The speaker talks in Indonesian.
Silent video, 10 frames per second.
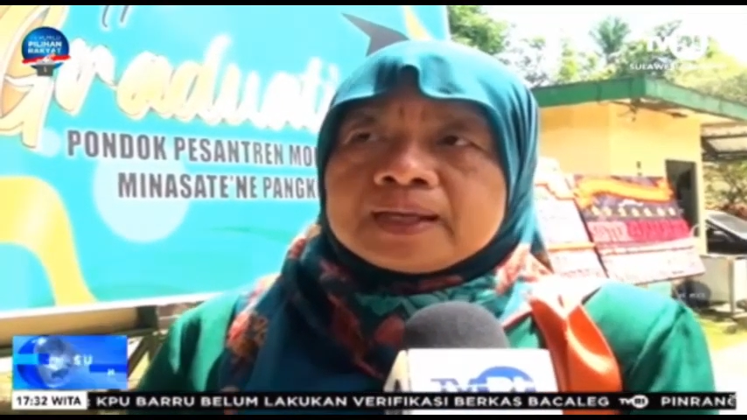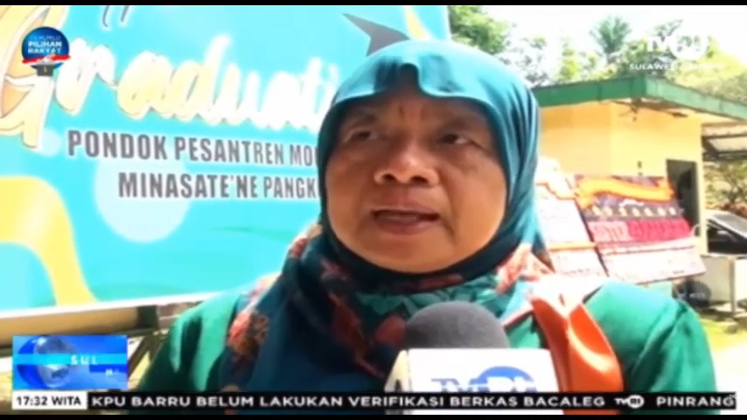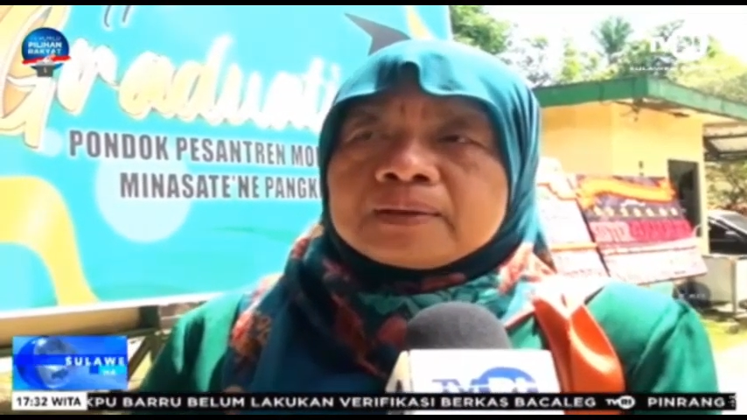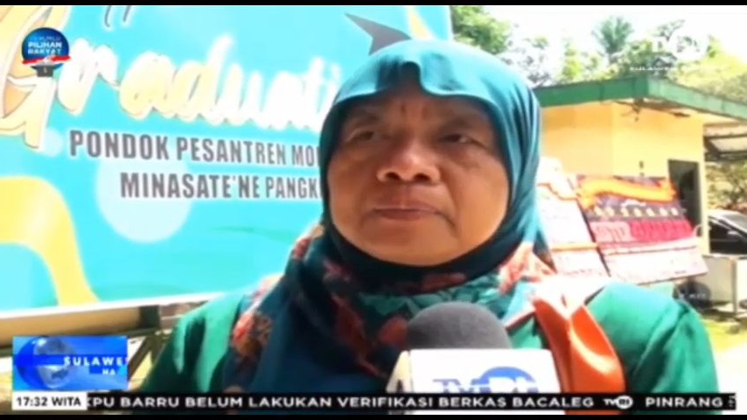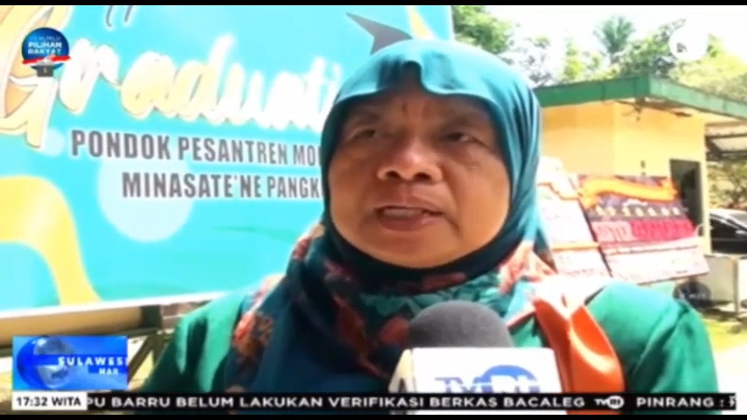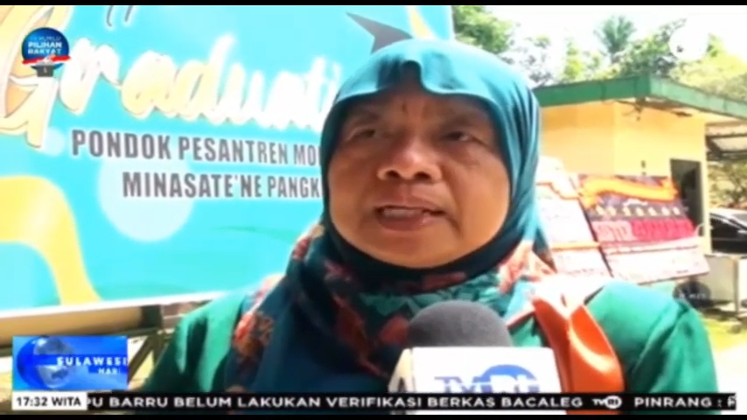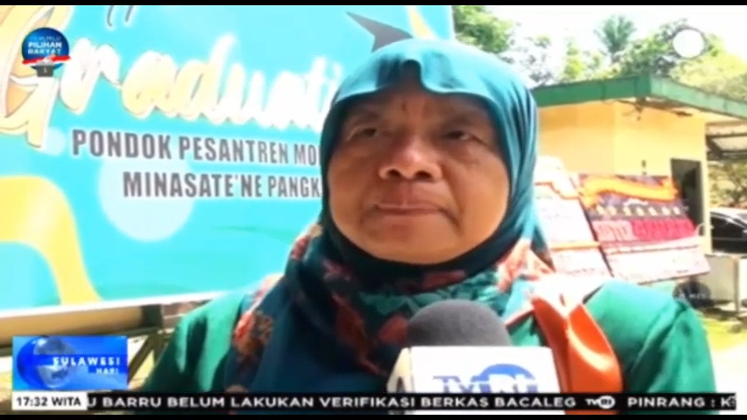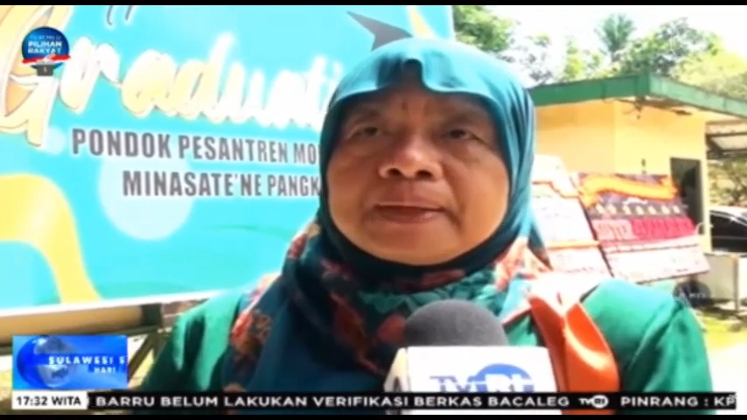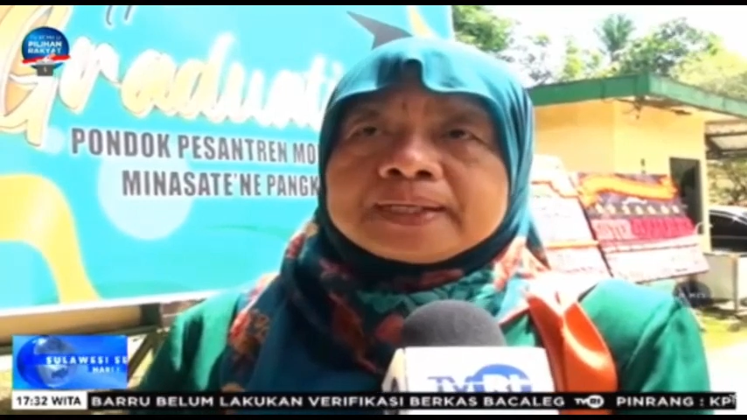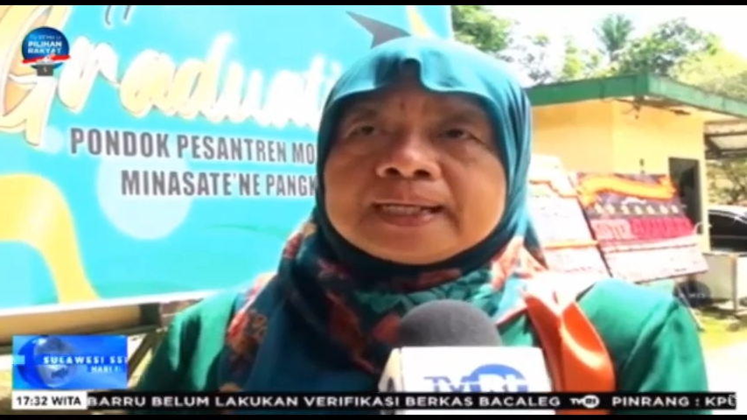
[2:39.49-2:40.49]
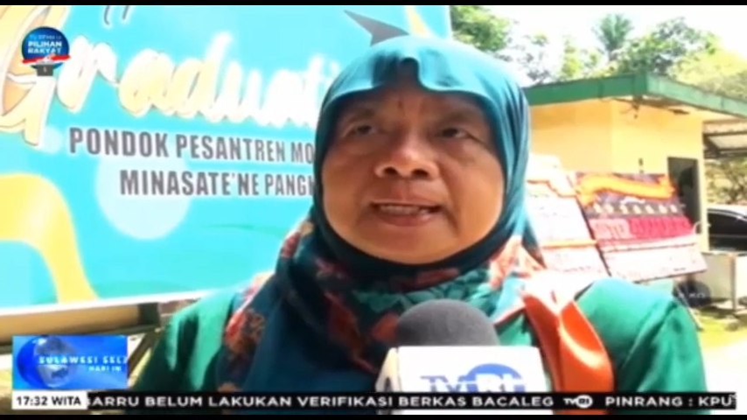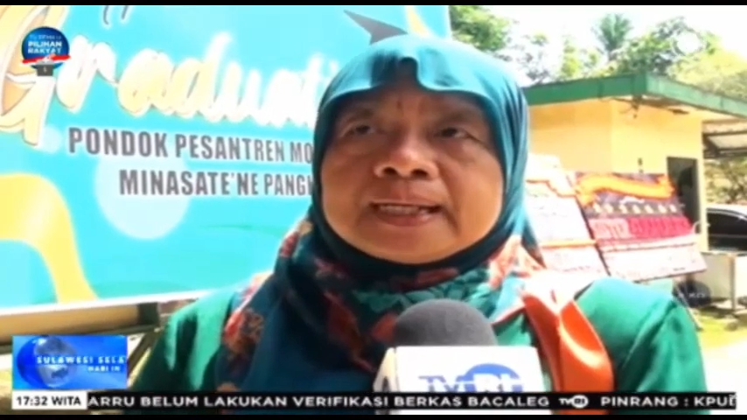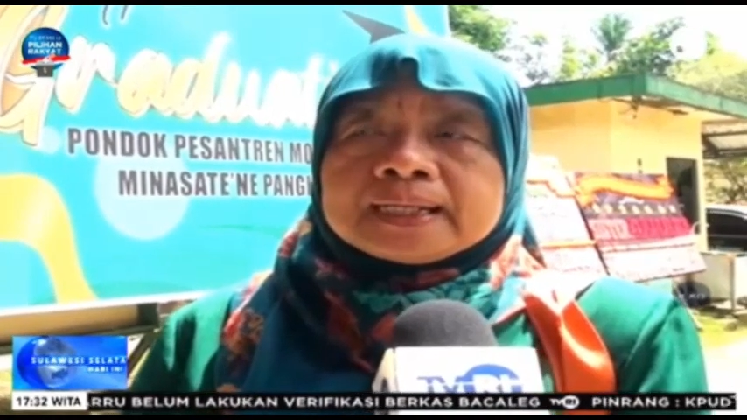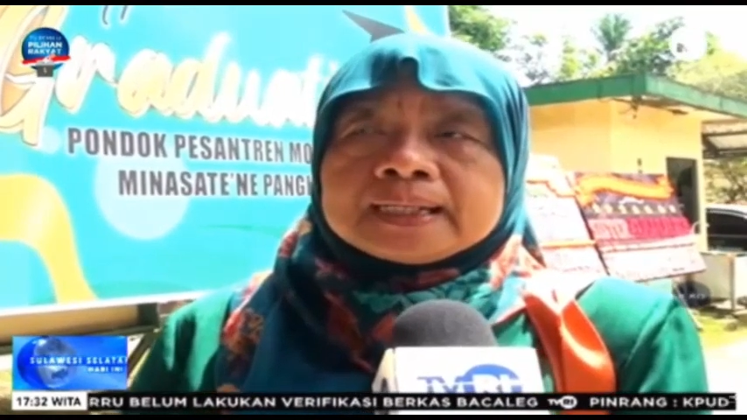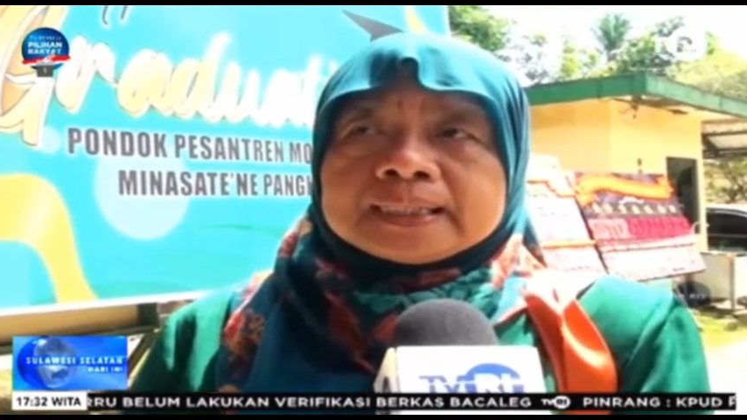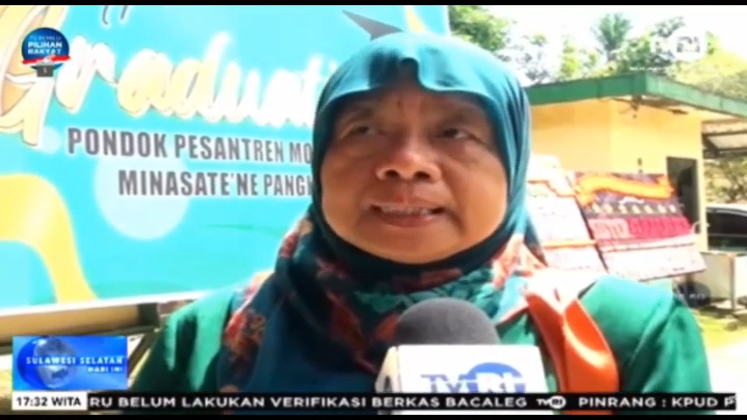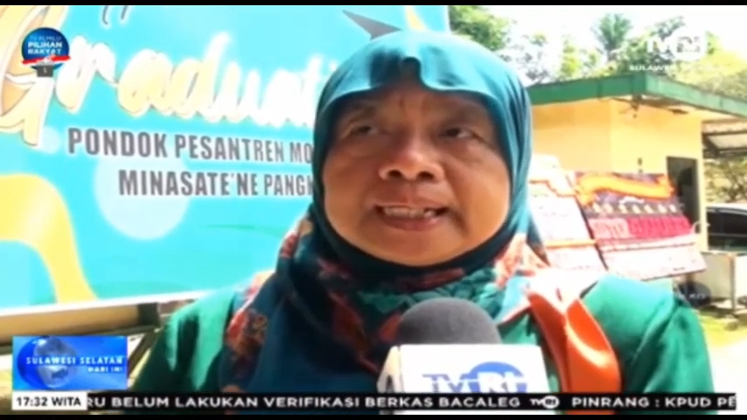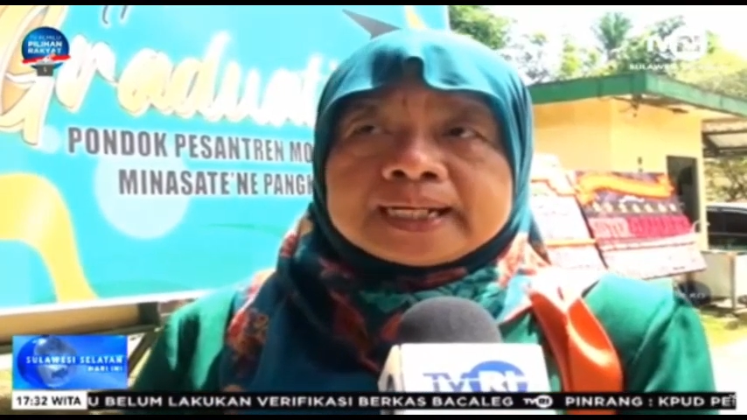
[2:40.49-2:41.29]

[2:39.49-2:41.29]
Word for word: Alhamdulillah pada dengan